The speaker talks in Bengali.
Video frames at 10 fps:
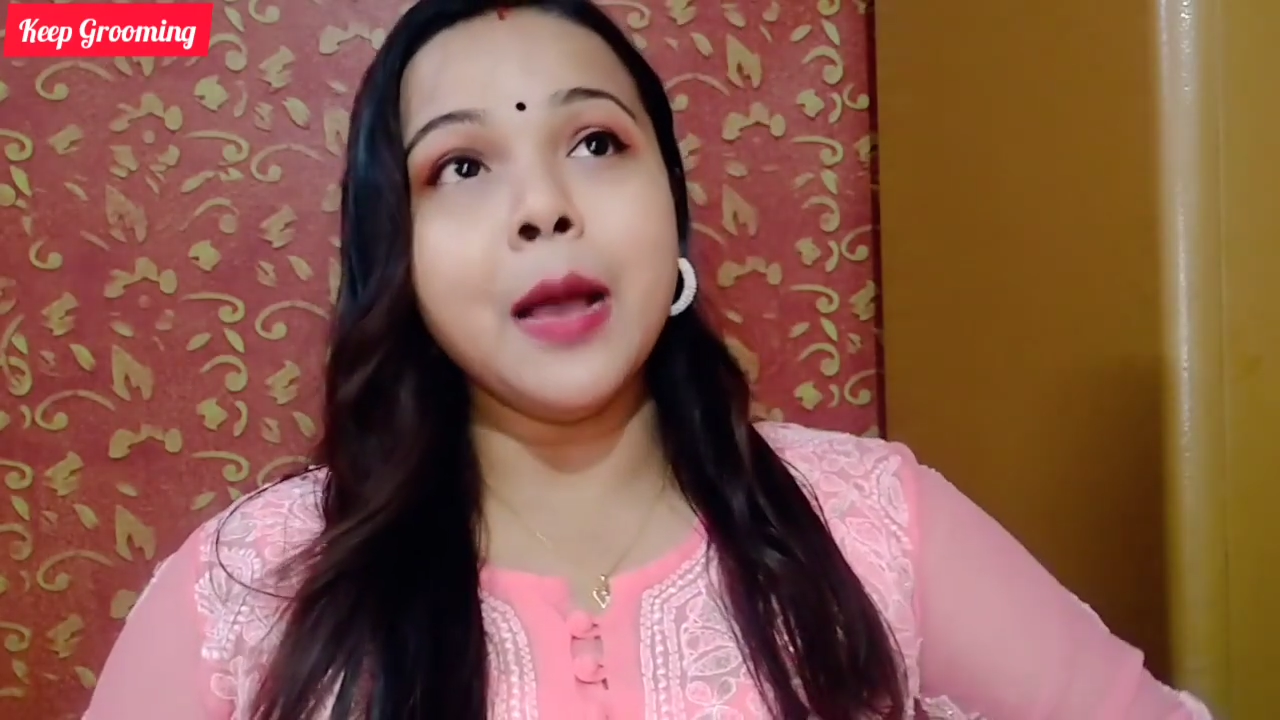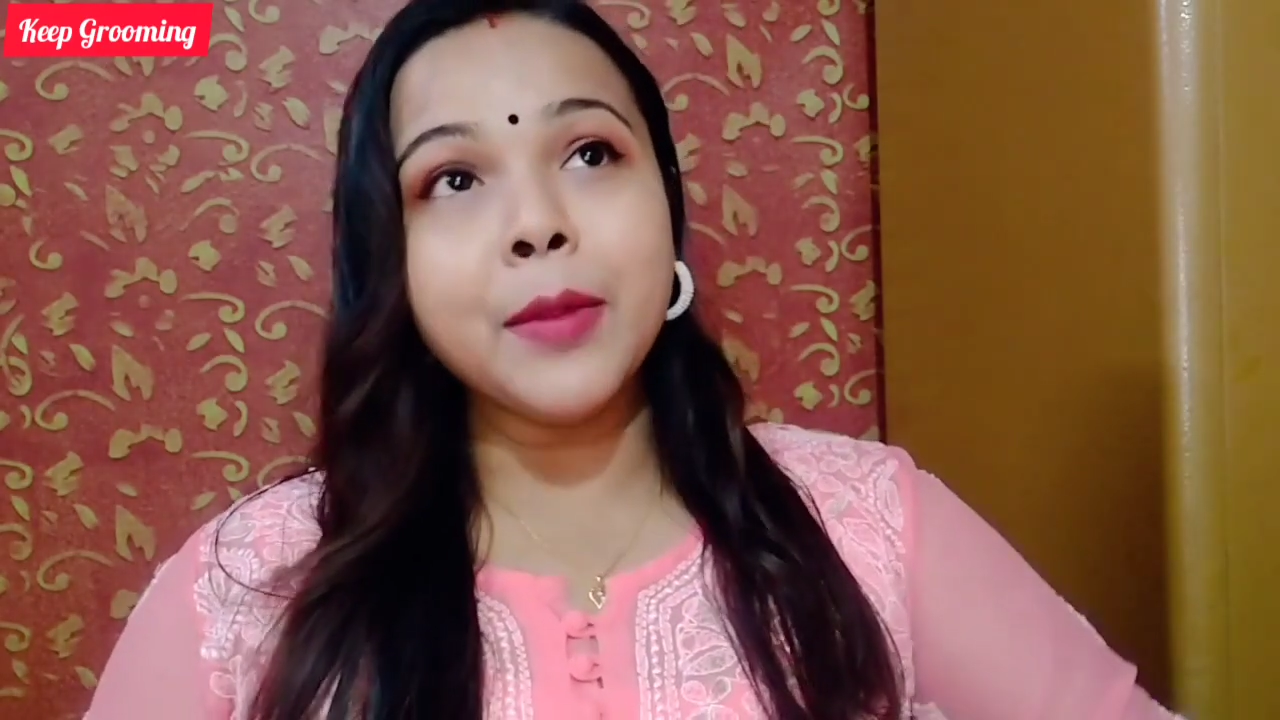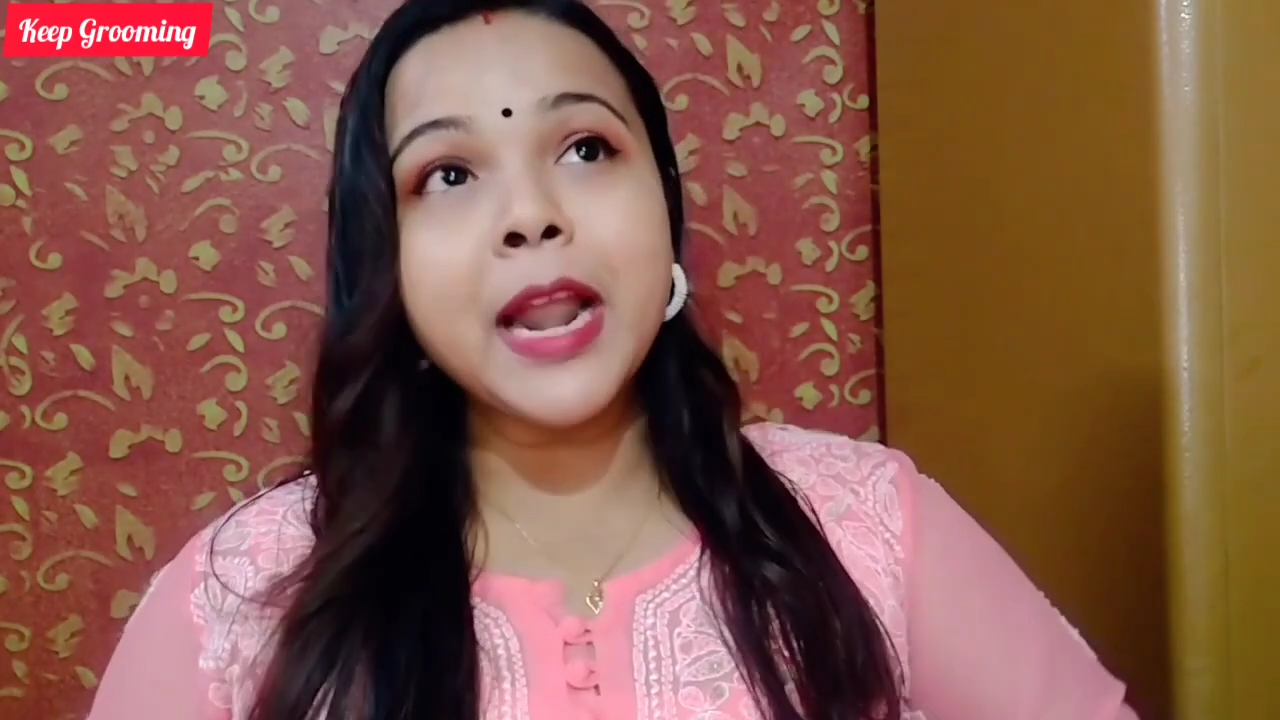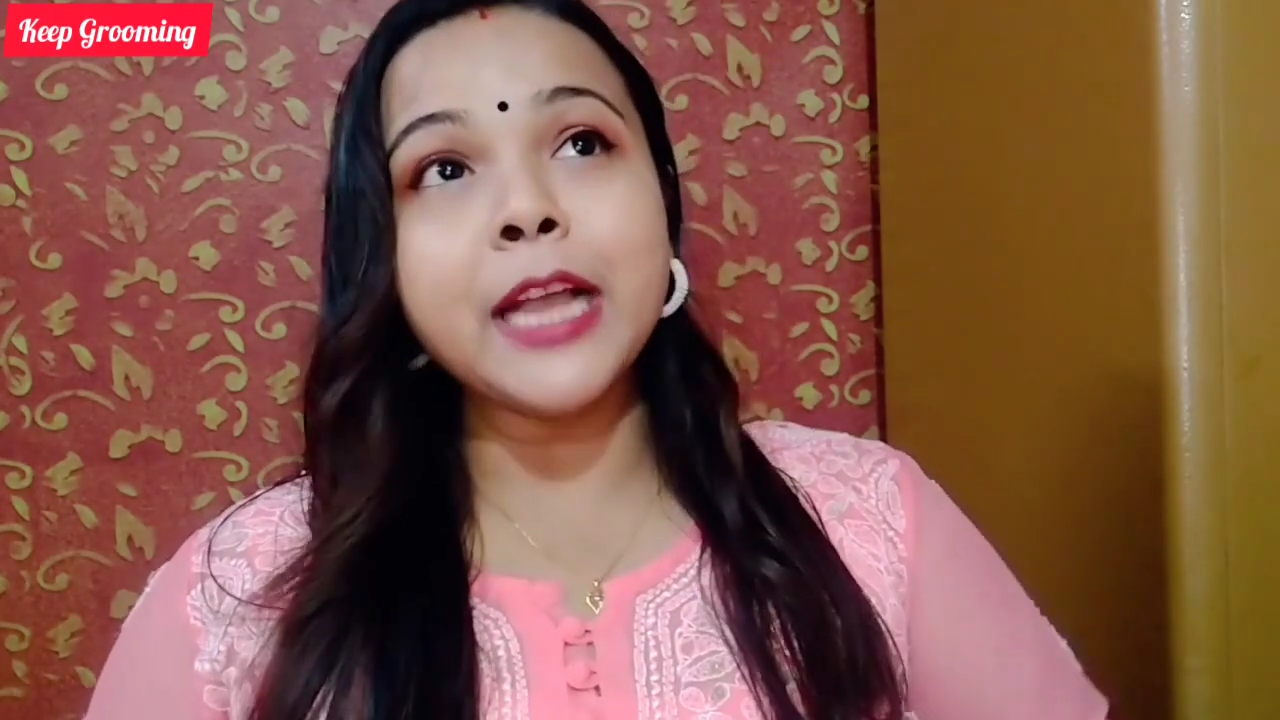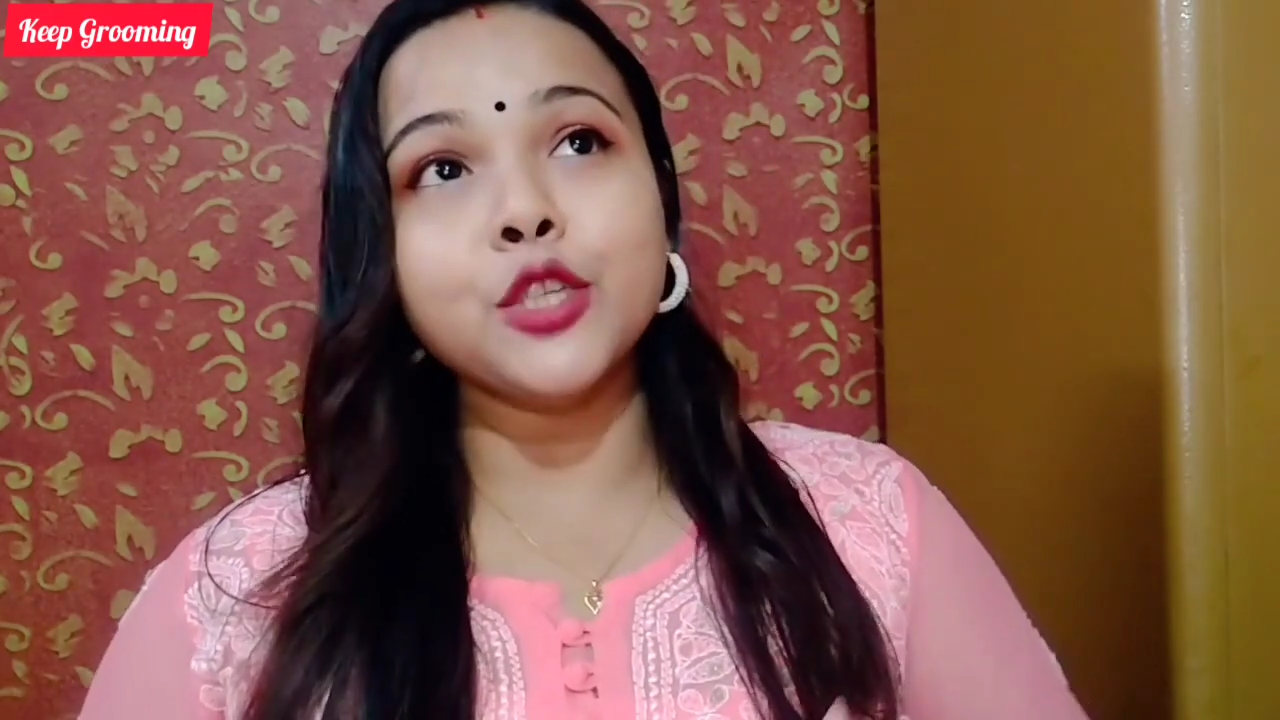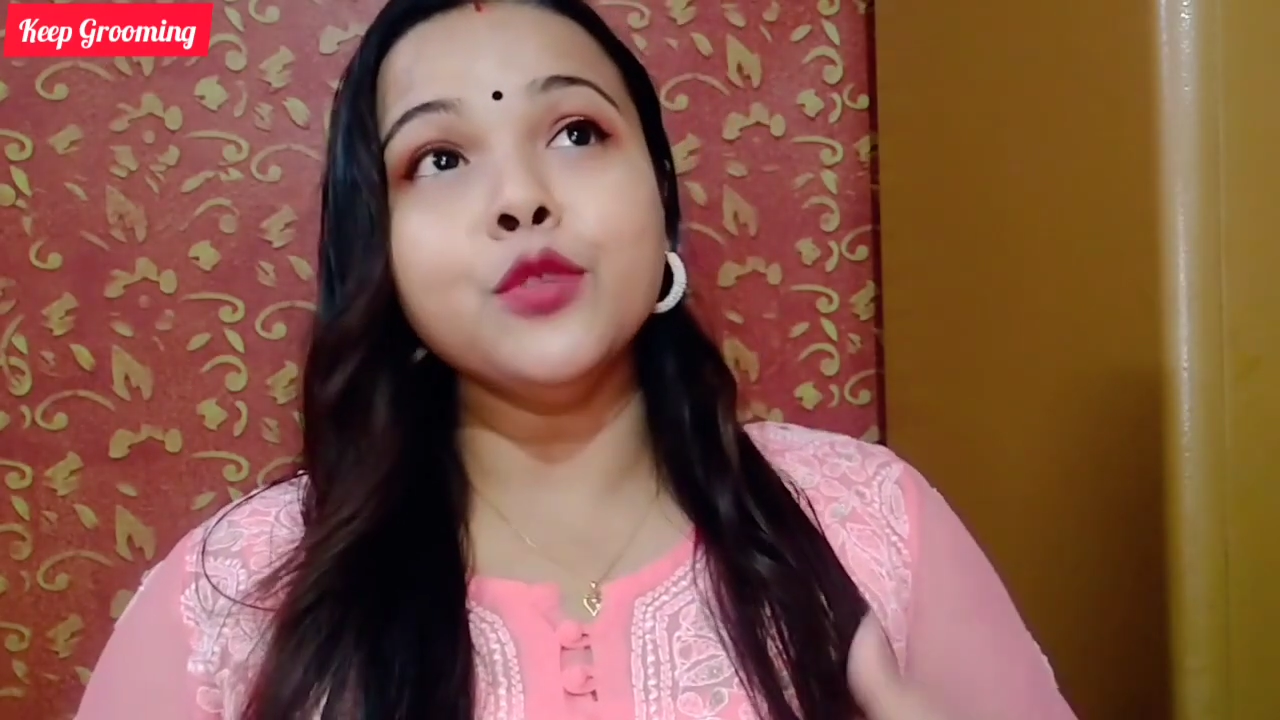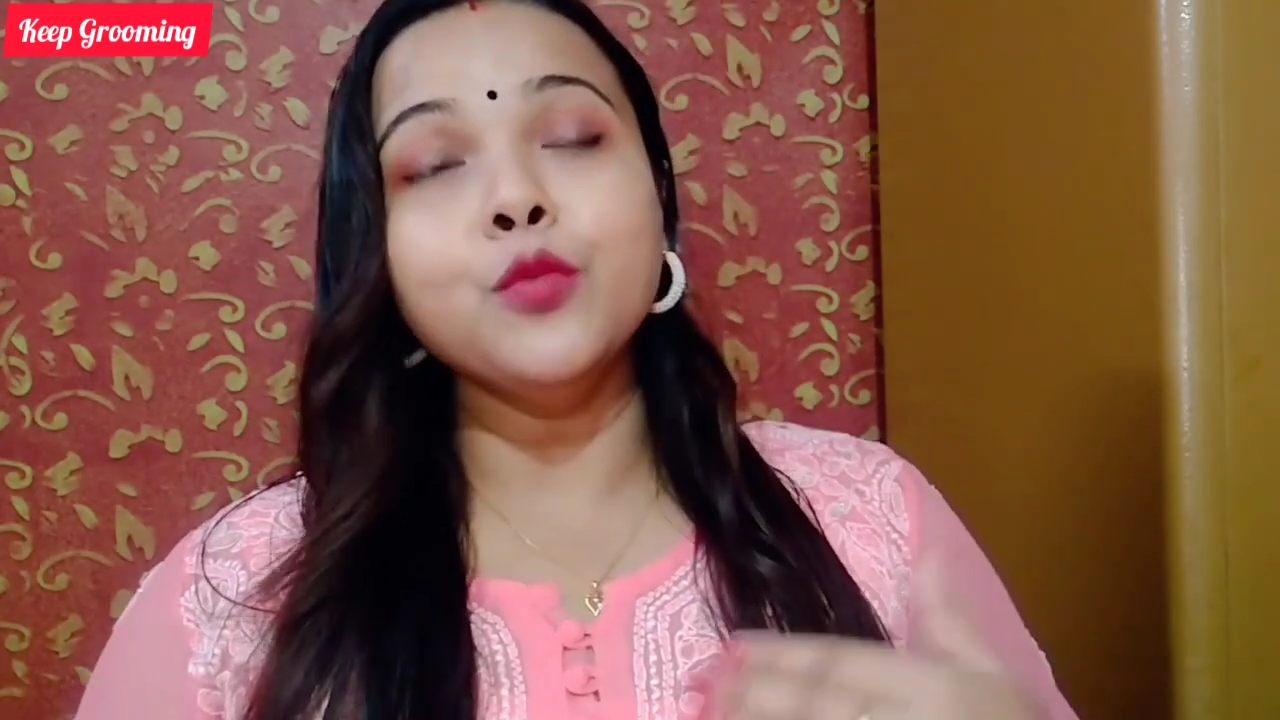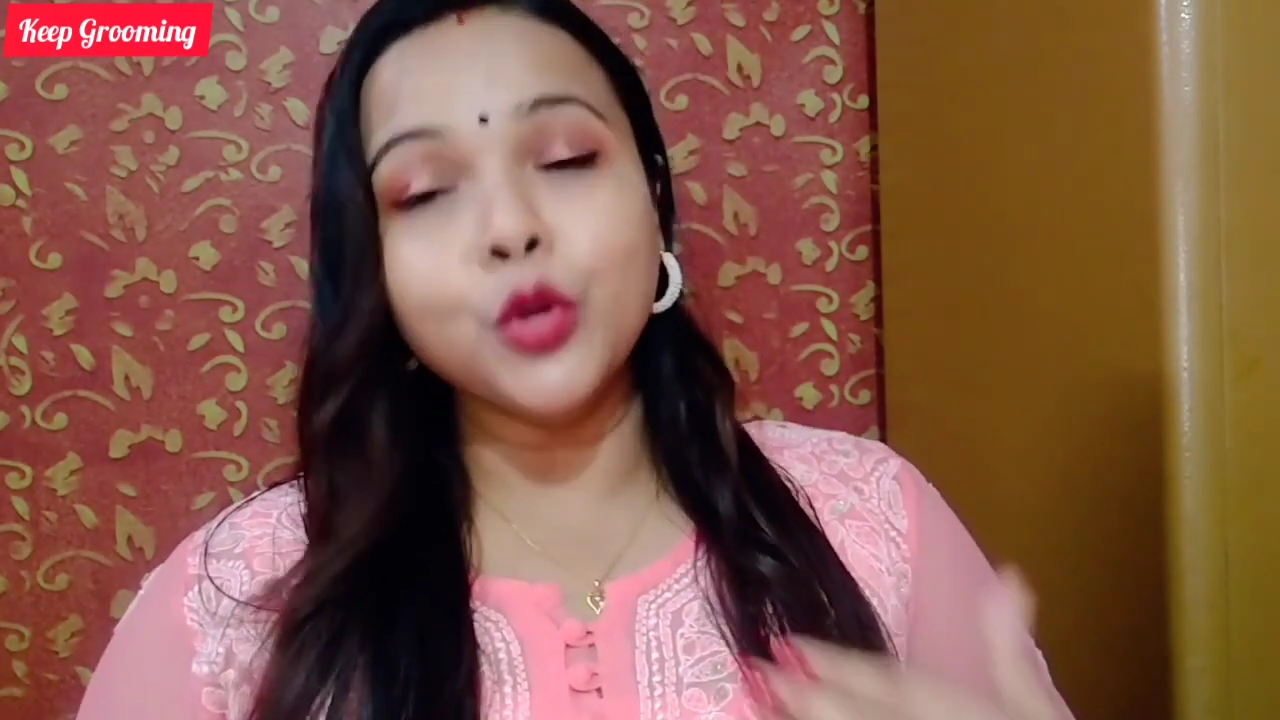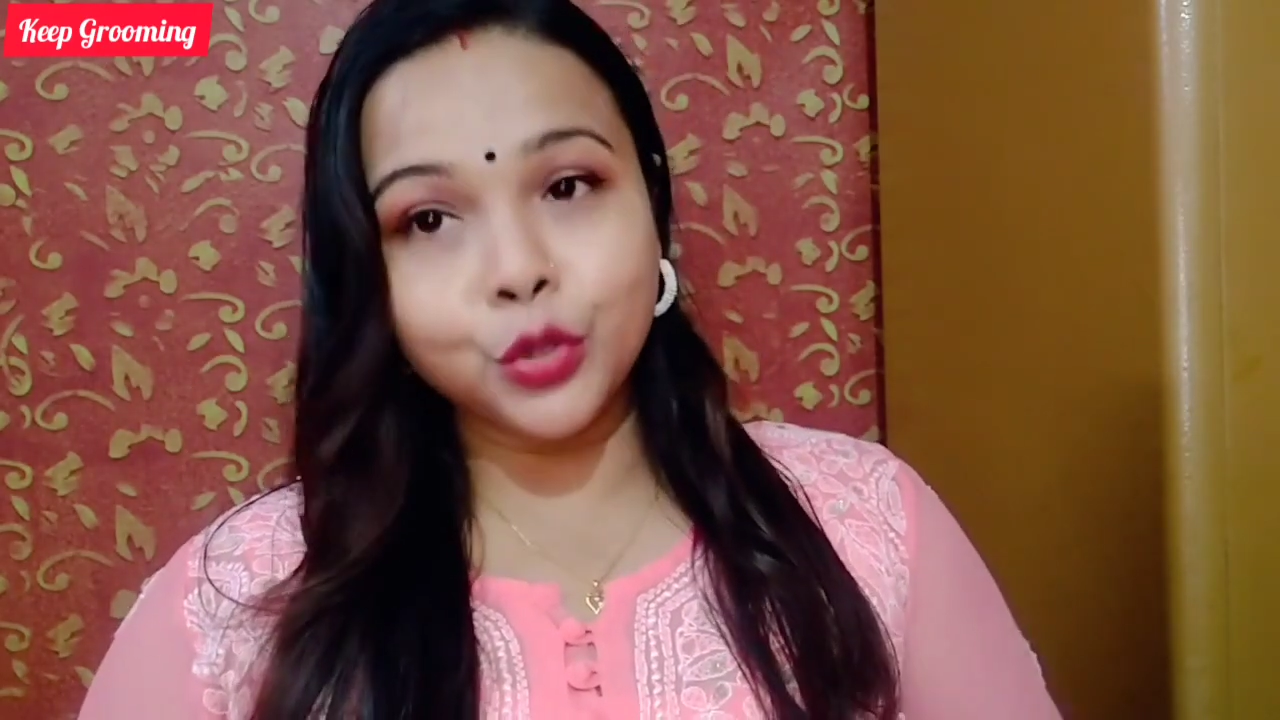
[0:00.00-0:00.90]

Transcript: আমার একজন